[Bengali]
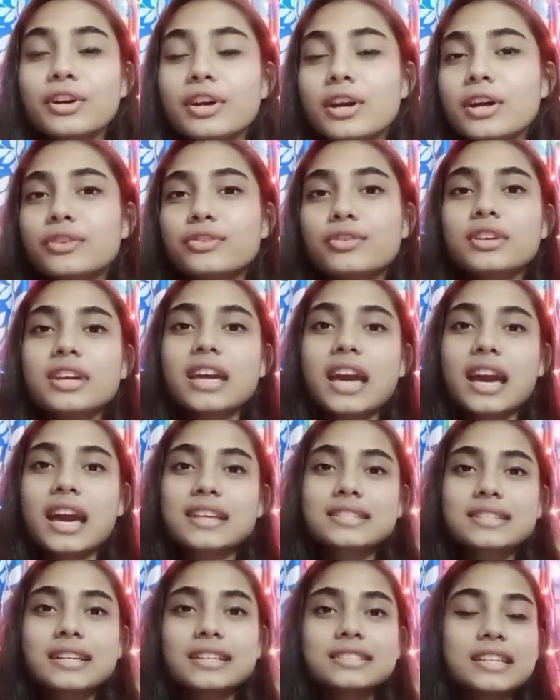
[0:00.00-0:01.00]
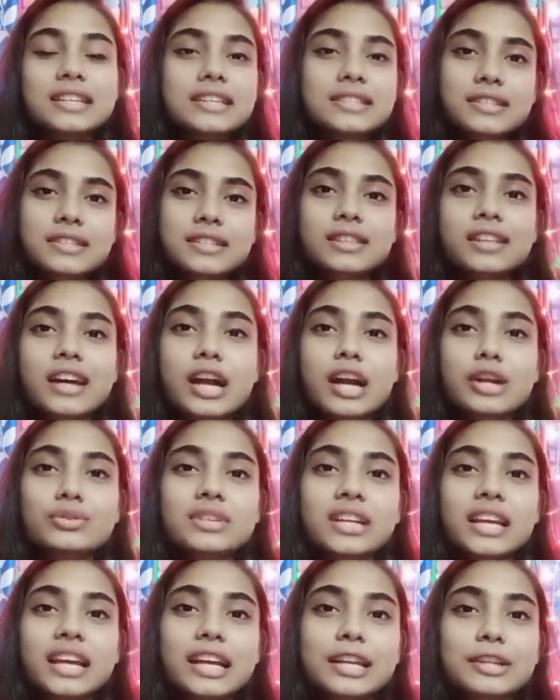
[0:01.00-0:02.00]
তো এই হ্যাক্সটা জাস্ট দারুণ
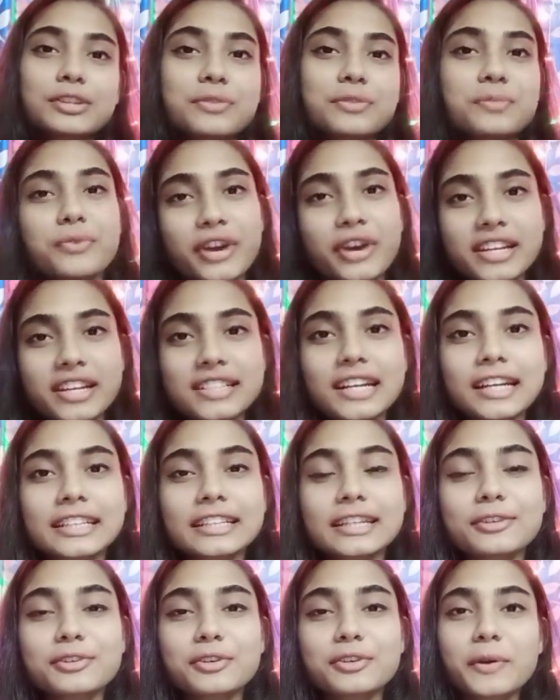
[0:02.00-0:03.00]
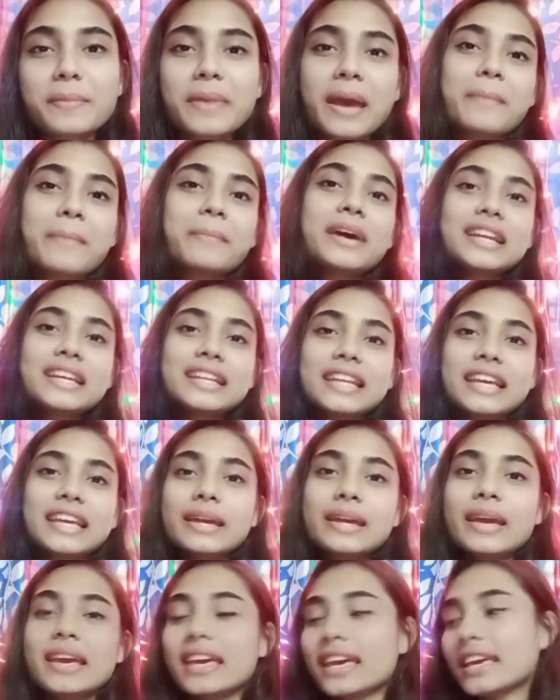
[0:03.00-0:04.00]
এখানে তো পয়েন্ট কাটার কোনো ব্যাপারই নেই
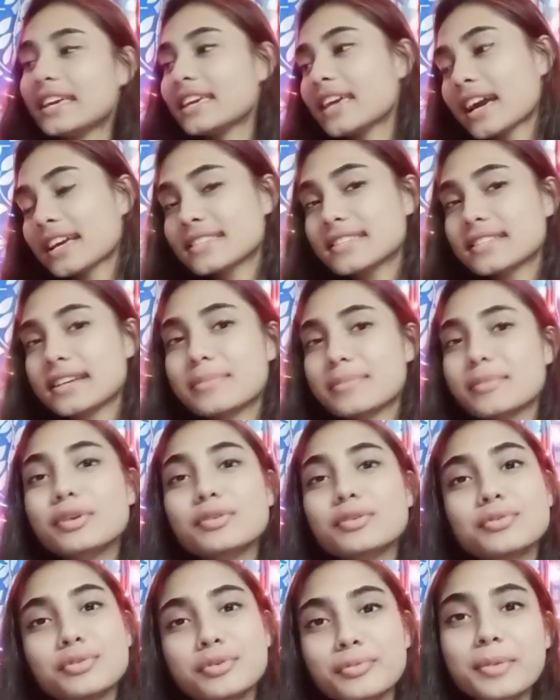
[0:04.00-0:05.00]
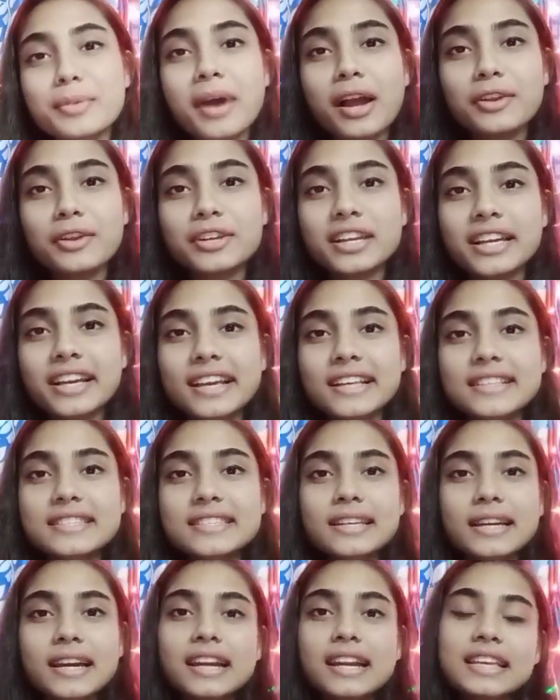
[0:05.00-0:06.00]
এই হ্যাক্সটা আমার খুবই ভালো
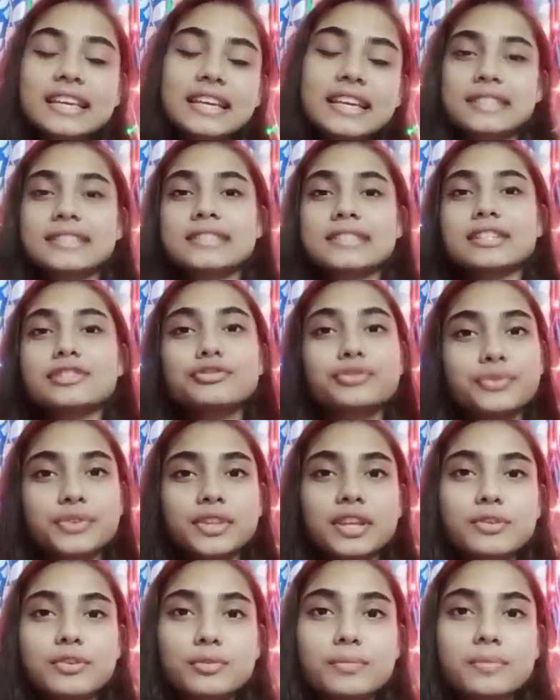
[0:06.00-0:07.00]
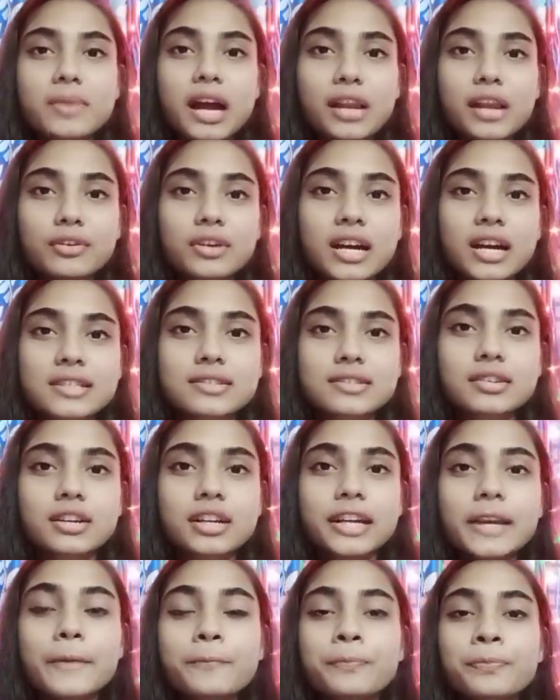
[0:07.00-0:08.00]
লেগেছে আর এই হ্যাক্সটা সত্যিই খুব ভালো কাজ
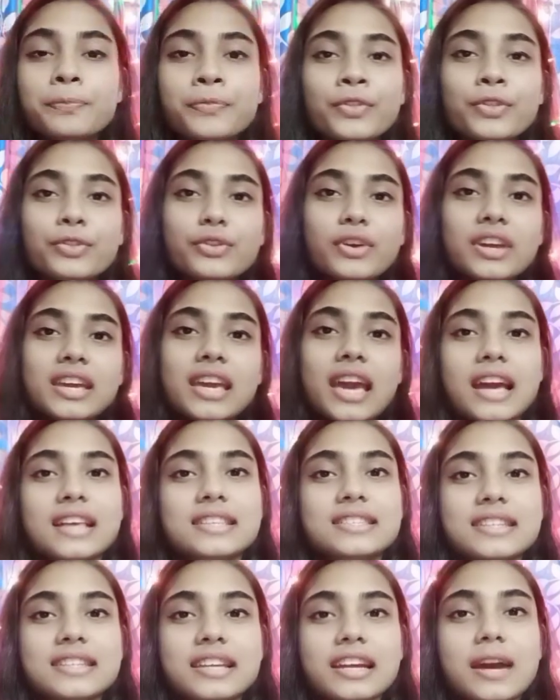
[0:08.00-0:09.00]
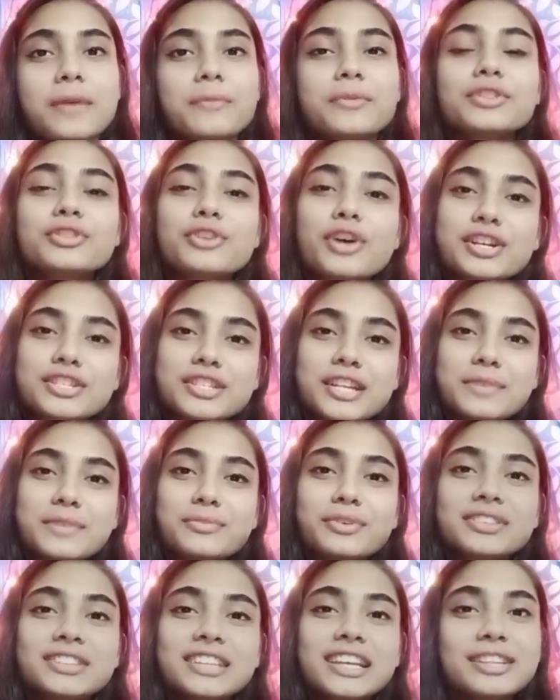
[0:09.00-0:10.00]
করে তো এই হ্যাক্সটাকে আমি দশের
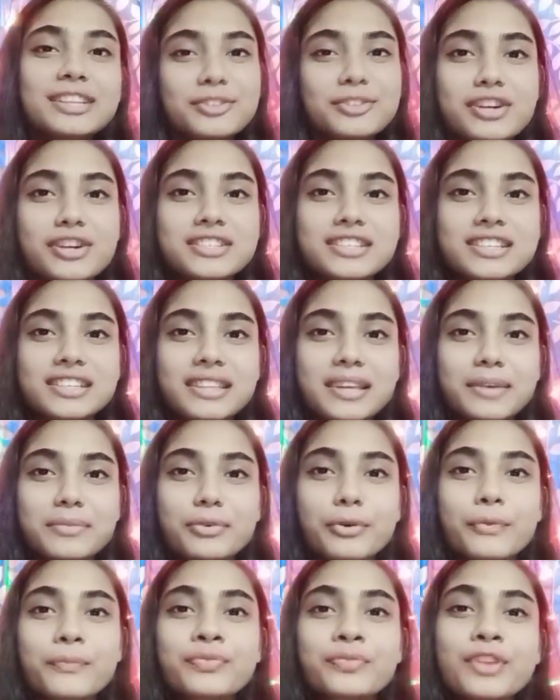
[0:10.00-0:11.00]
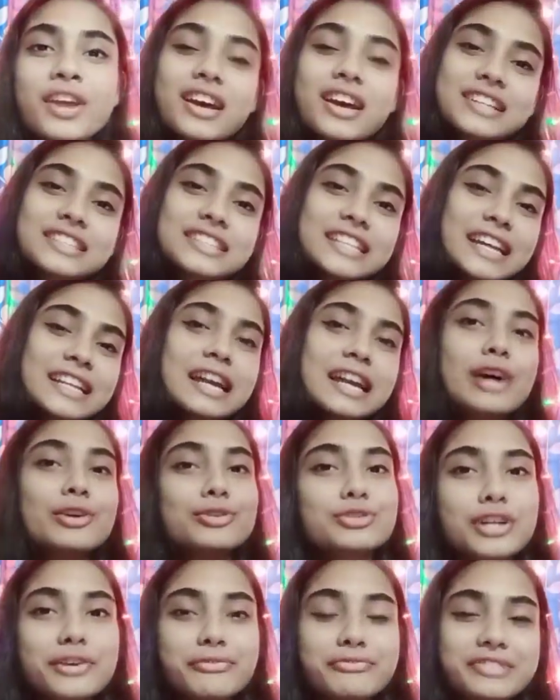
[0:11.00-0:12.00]
মধ্যে দশই দেবো টেন
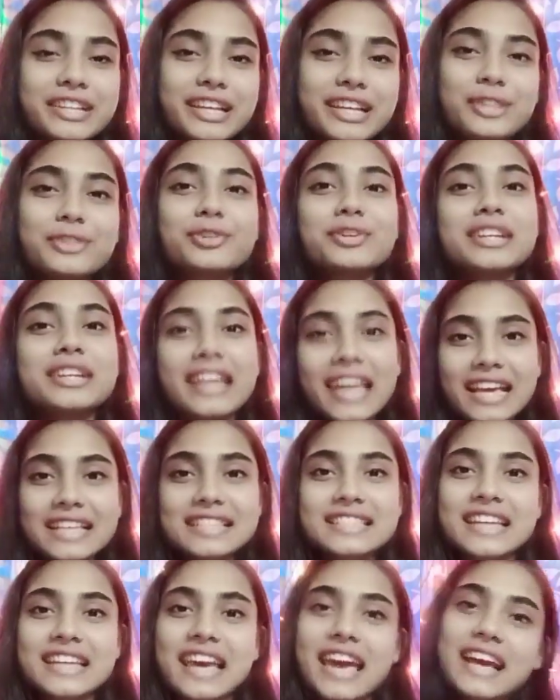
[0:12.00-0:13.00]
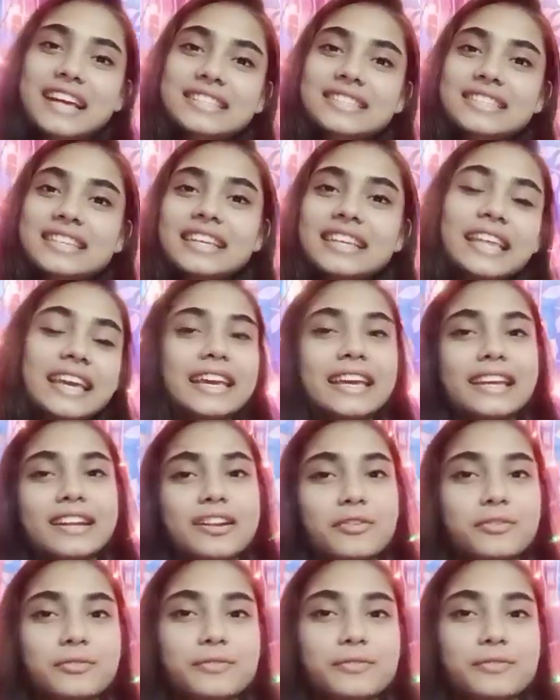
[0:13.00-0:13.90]
আউট অফ টেন তো নেক্সট হ্যাক্স কি দেখে নাও